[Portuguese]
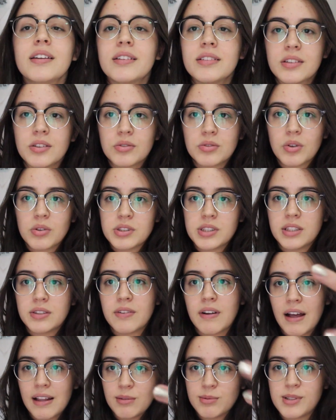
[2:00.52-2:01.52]
então eu tô usando
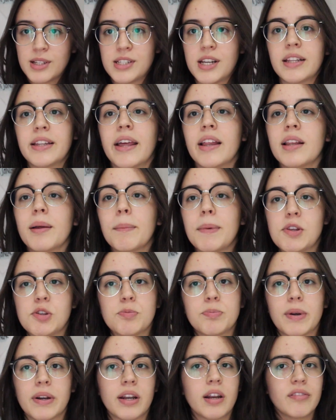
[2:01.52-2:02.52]
a luz da janela
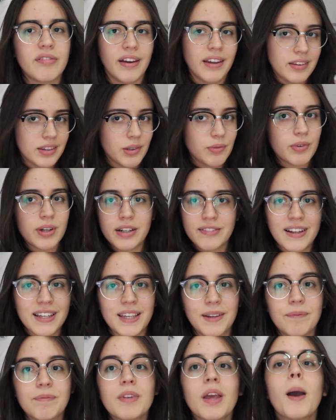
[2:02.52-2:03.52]
mesmo pra gravar, então eu vou gravar
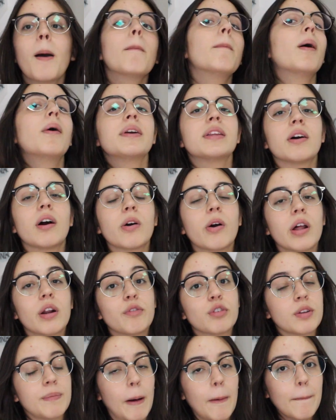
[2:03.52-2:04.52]
aqui. Bom, então agora
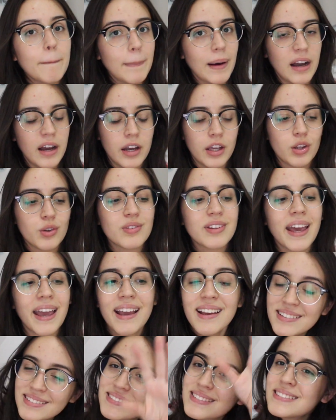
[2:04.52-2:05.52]
eu vou tomar um banho,
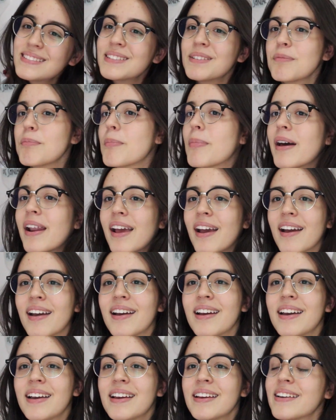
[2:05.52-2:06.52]
né, para
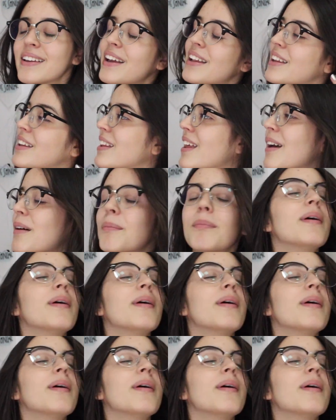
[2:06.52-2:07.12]
aquele, né,